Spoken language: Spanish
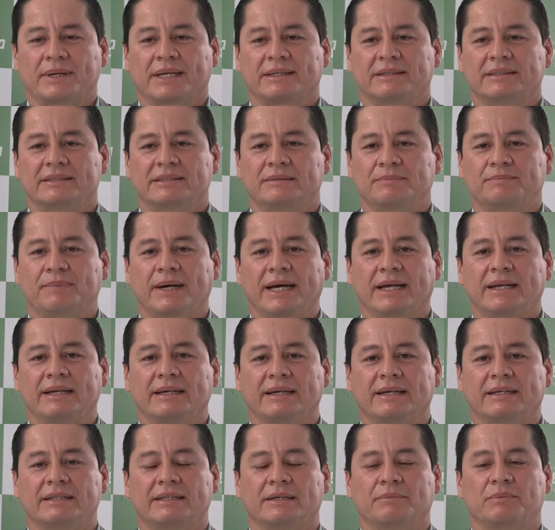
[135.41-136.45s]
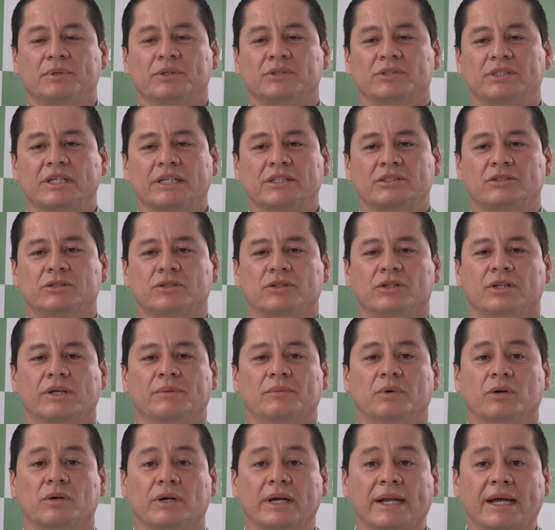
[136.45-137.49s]
participar en este proceso
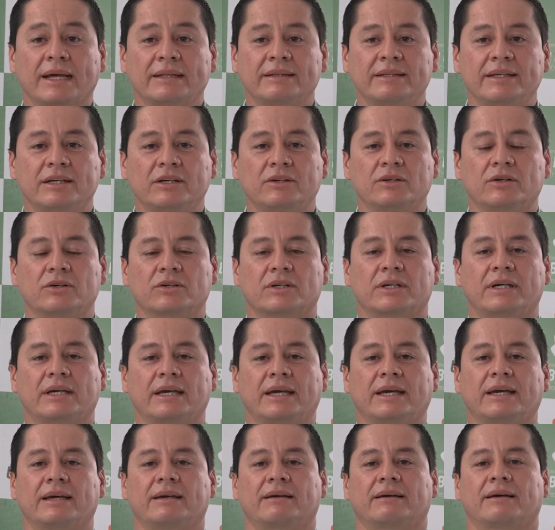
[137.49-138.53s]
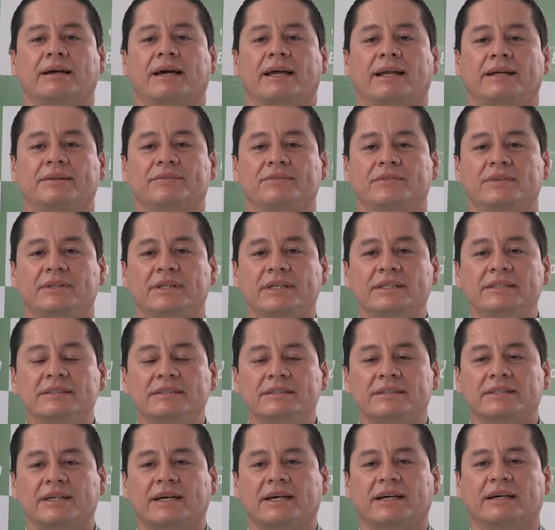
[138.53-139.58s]
democrático que
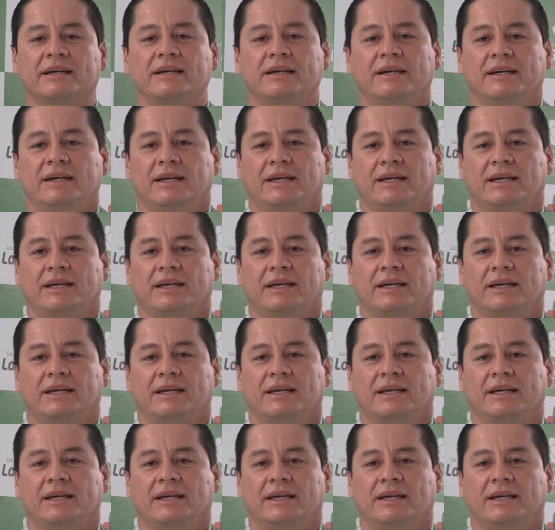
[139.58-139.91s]
garantiza